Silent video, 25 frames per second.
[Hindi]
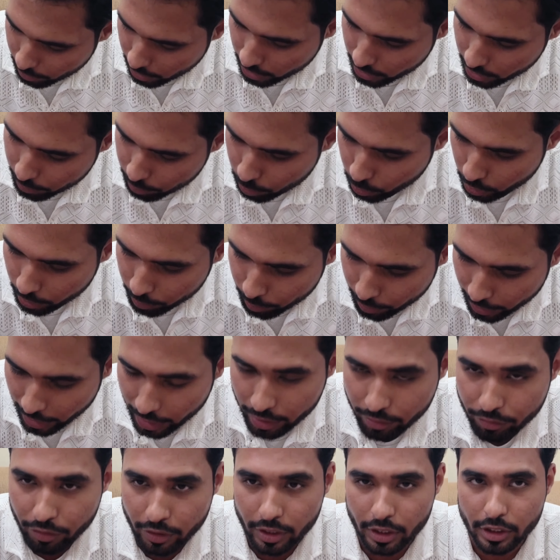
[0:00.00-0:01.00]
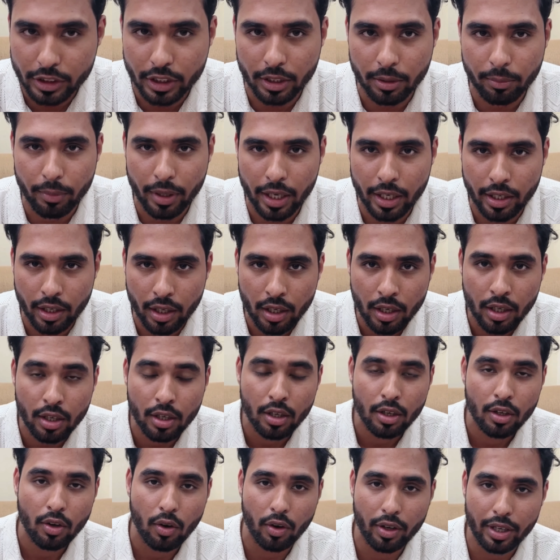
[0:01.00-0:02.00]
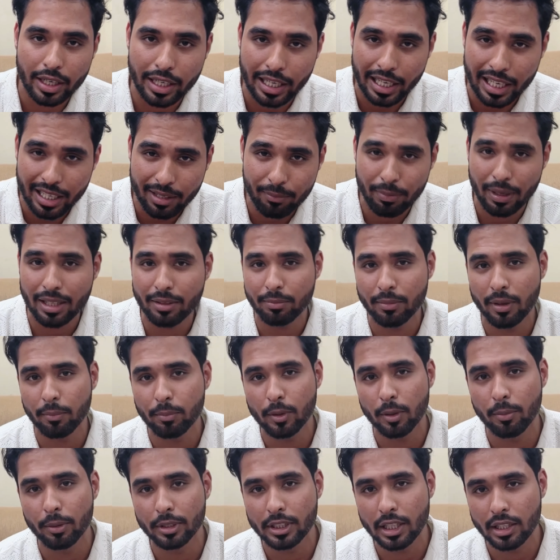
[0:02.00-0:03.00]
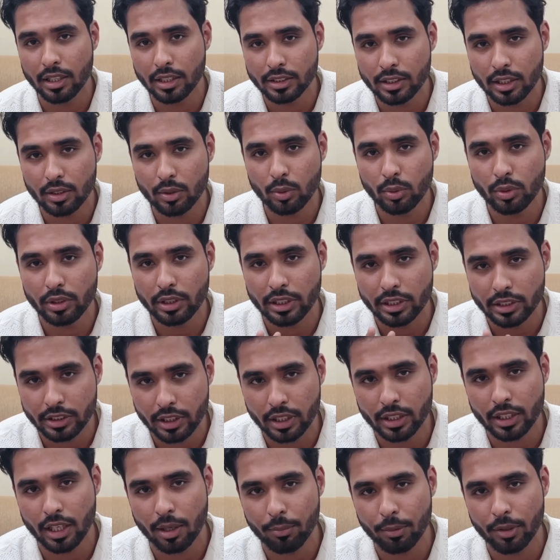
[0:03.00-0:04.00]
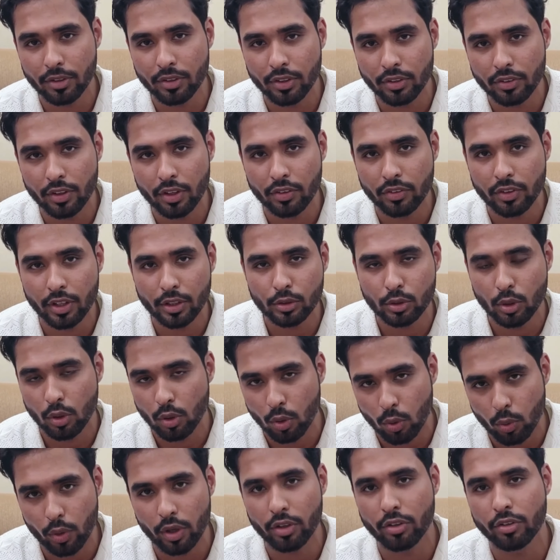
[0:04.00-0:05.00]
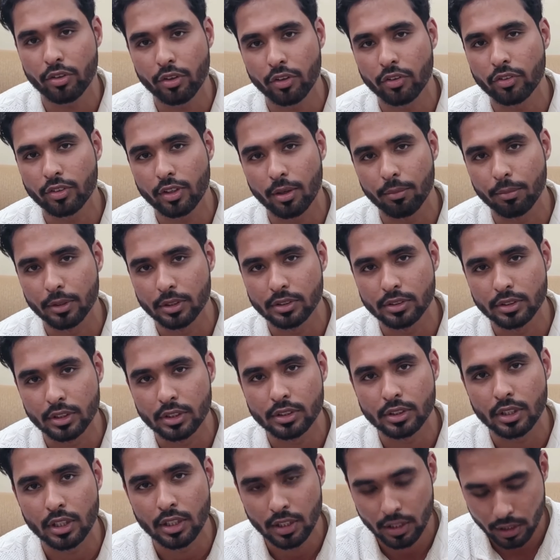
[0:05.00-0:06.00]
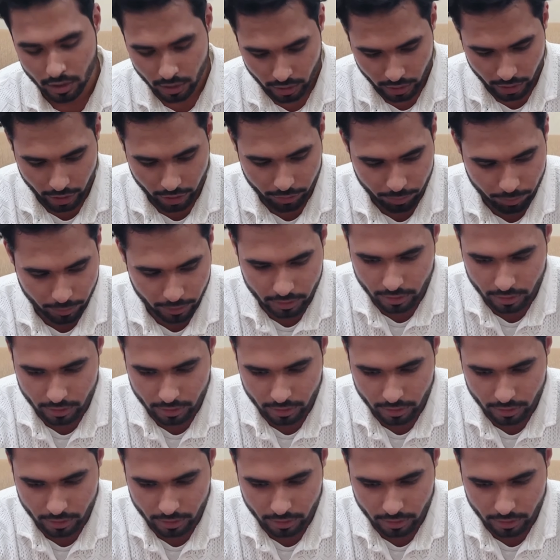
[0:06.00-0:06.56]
माल है पूरी ब्रांड फिनिशिंग में आएगा और एक बात मैं आपको बताना चाहता हूँ टी शर्ट का बिजनेस ऐसा है जो लोएस्ट रिस्क का बिजनेस है इसमें